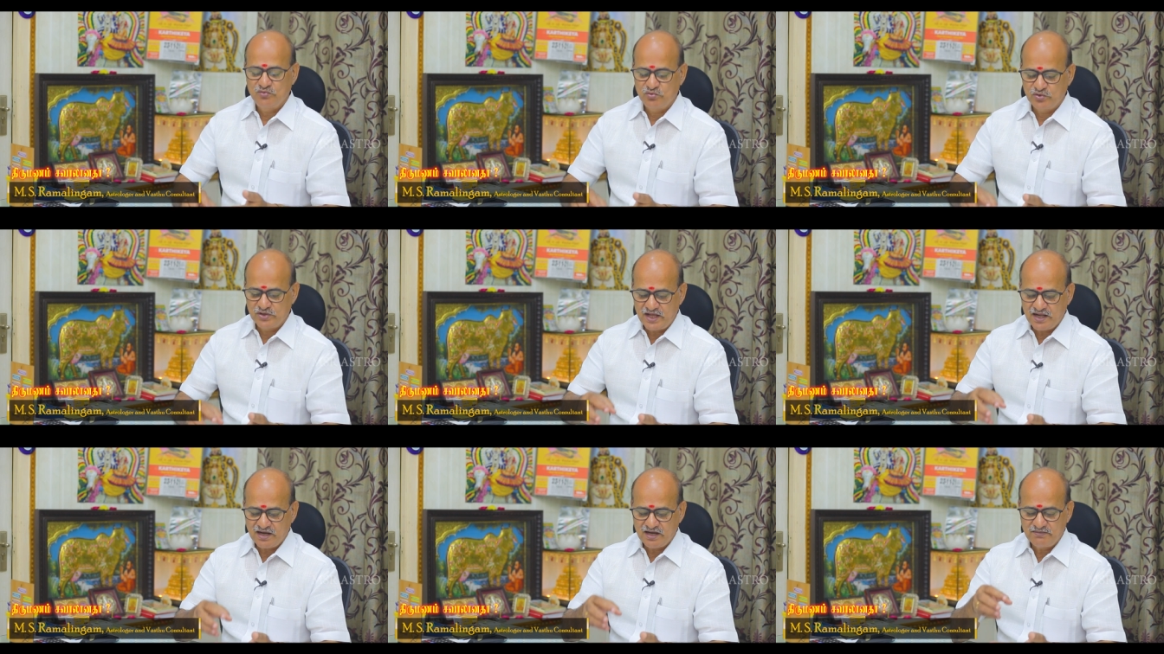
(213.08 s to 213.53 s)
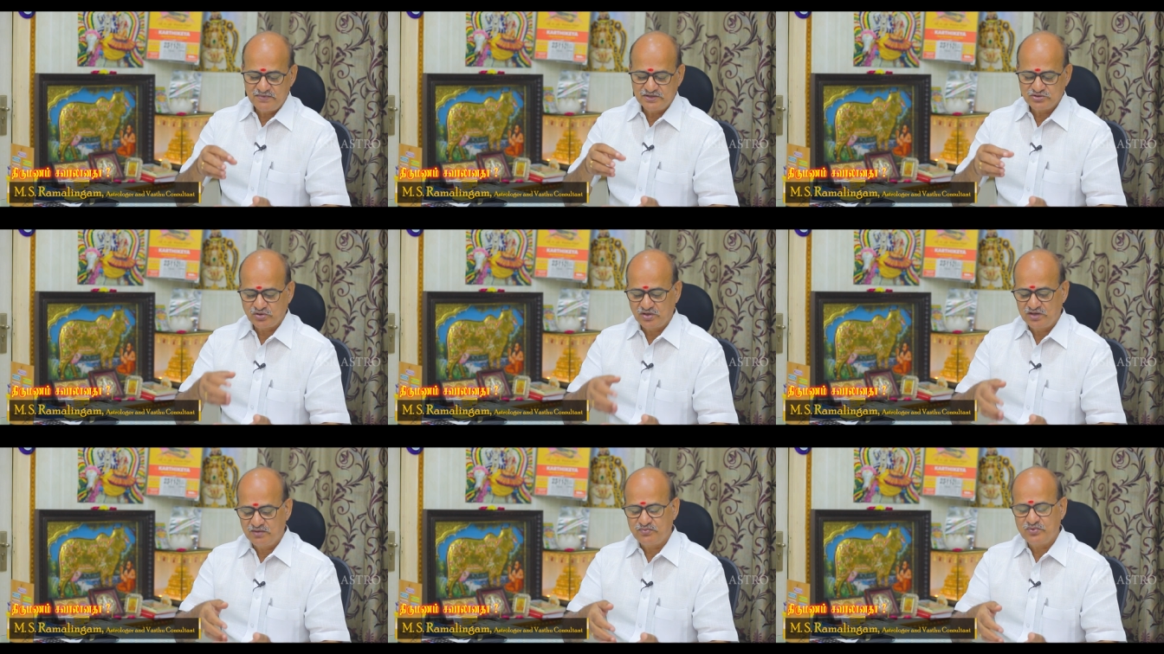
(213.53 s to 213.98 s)
உதாரணமாக
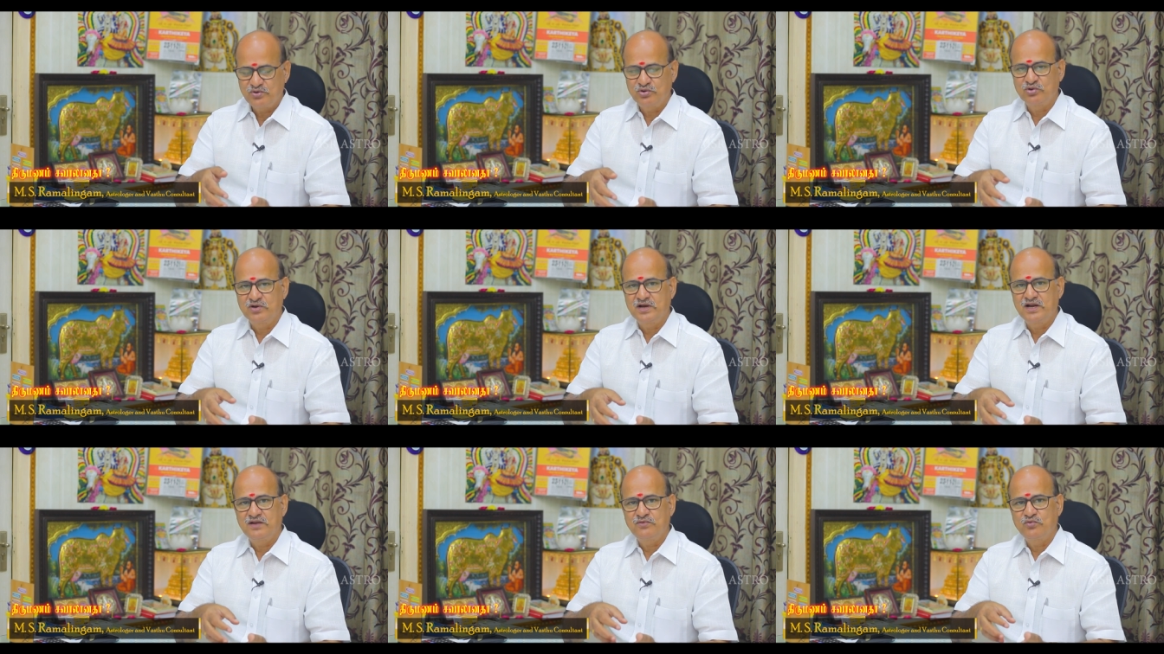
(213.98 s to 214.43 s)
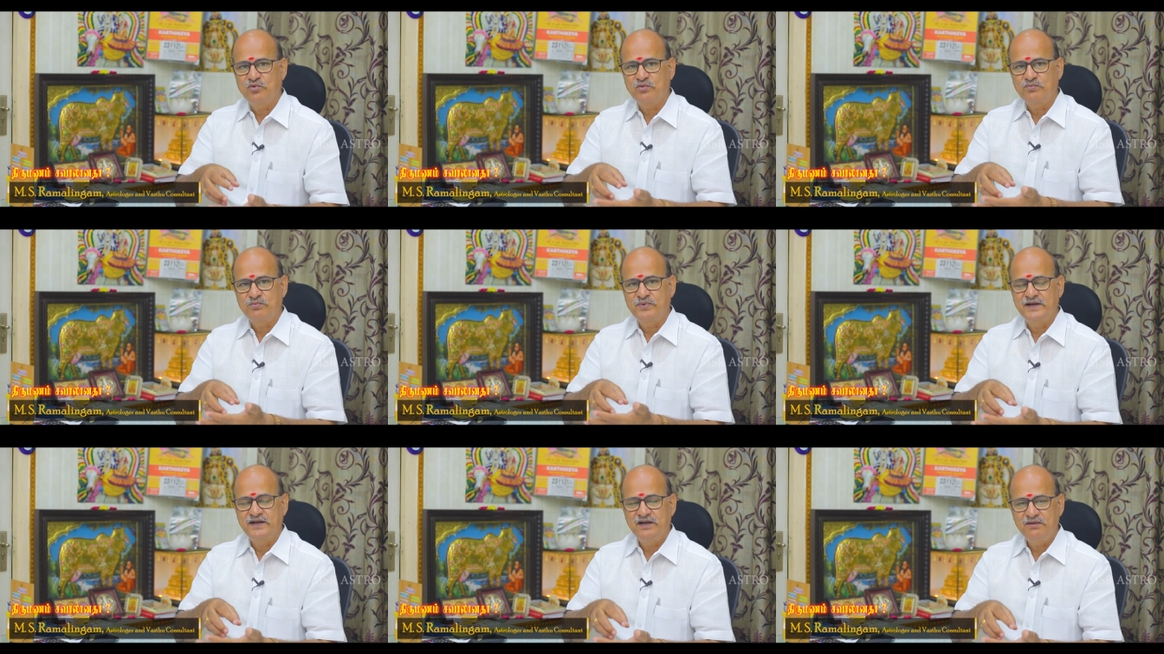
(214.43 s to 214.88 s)
சொல்ல போகணும்னா
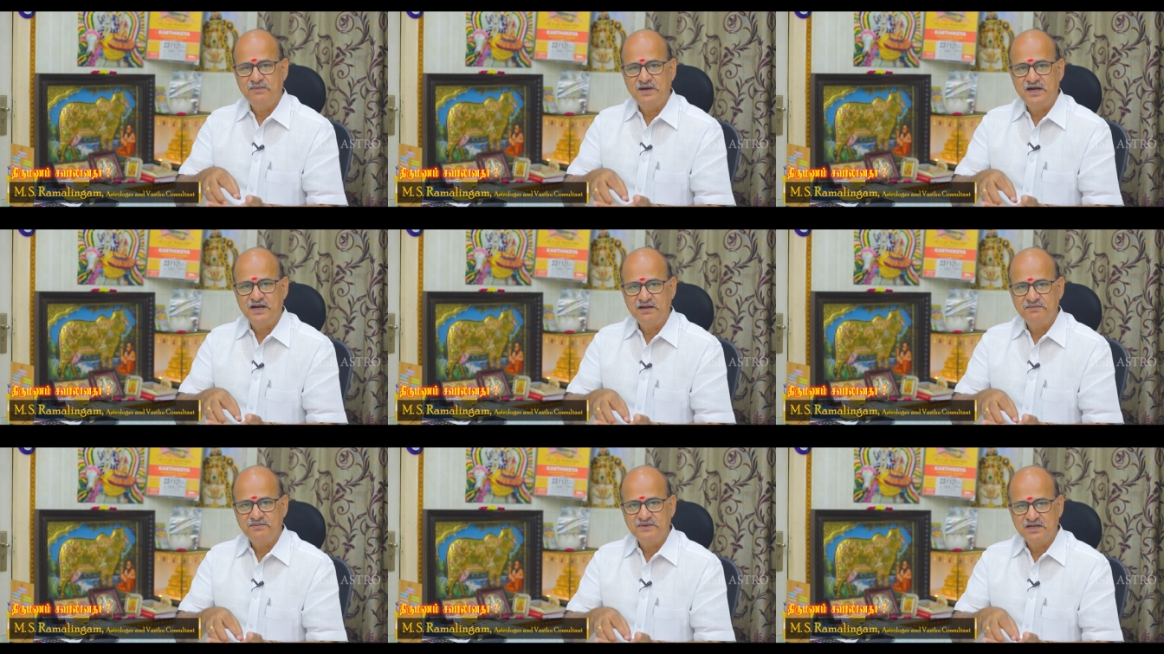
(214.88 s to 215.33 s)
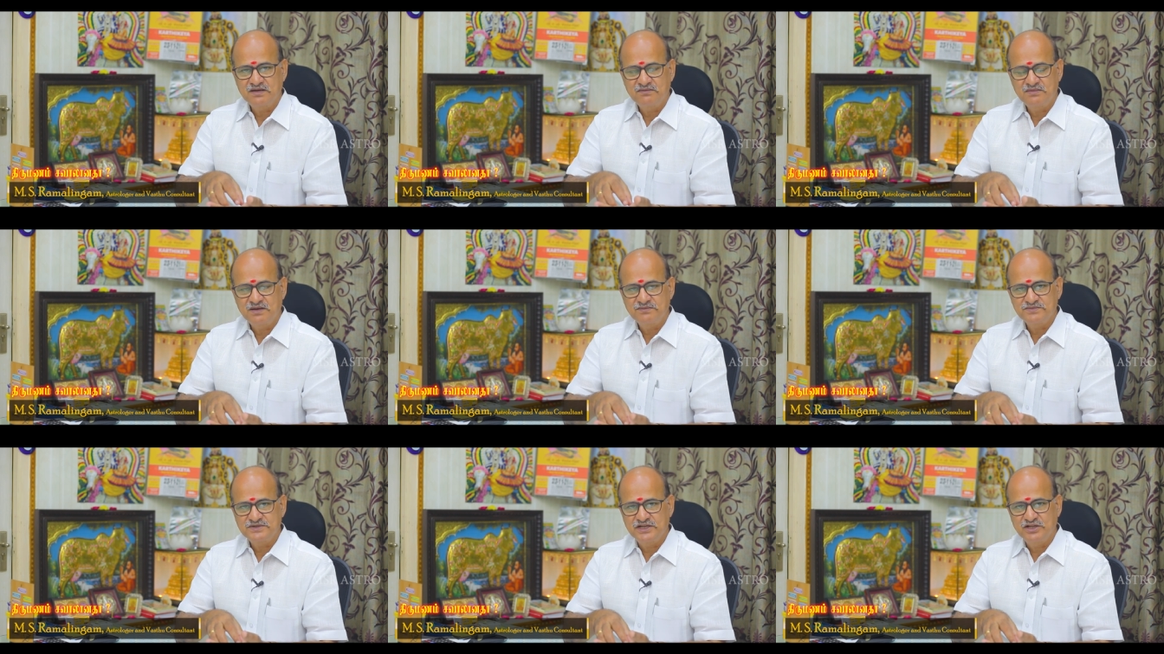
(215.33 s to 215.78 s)
ஒரு பெண்ணும் ஆணும்
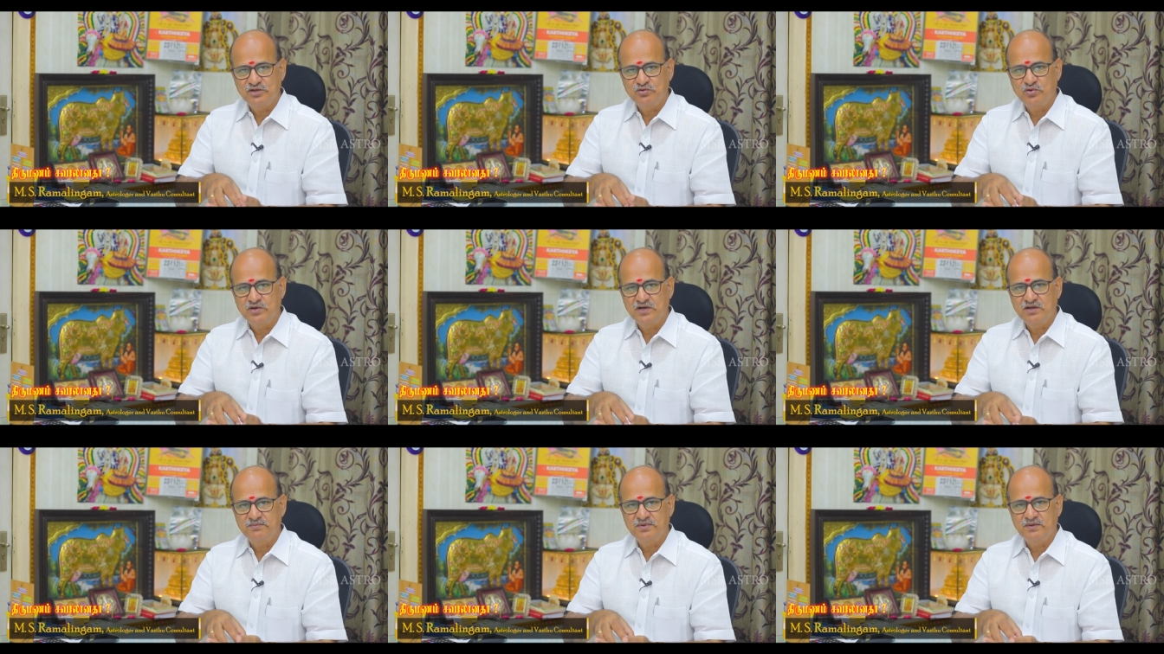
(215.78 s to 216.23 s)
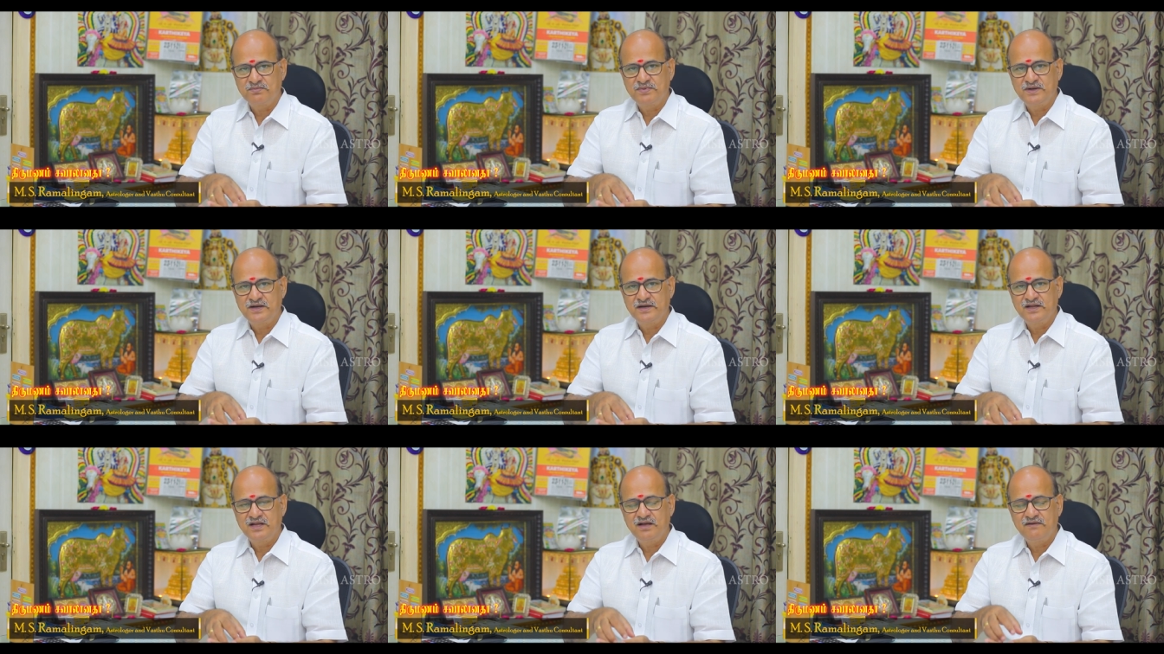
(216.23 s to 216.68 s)
திருமணம் செய்து கொண்ட
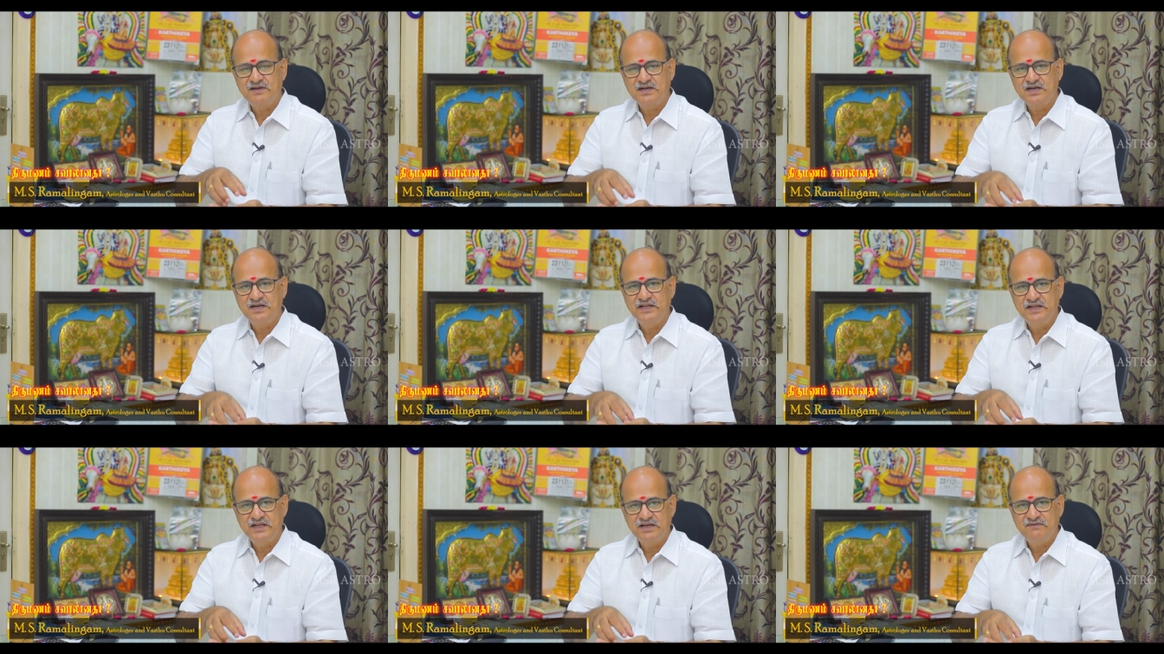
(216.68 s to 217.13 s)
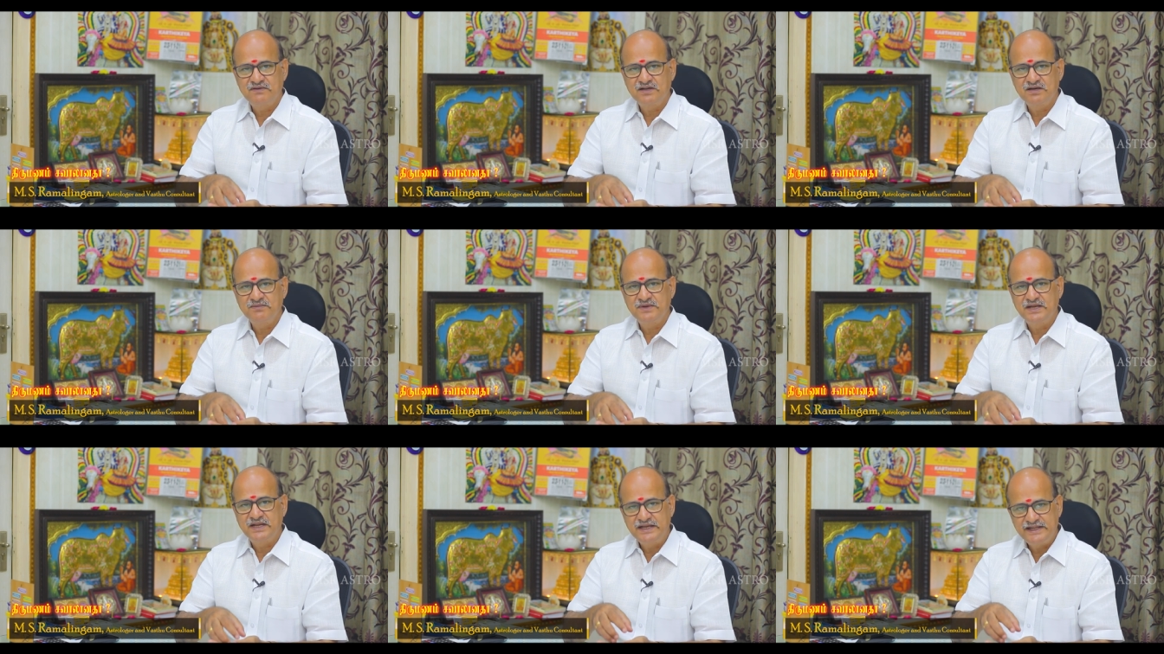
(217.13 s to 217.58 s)
பிற்பாடு அவர்கள் இருவரும்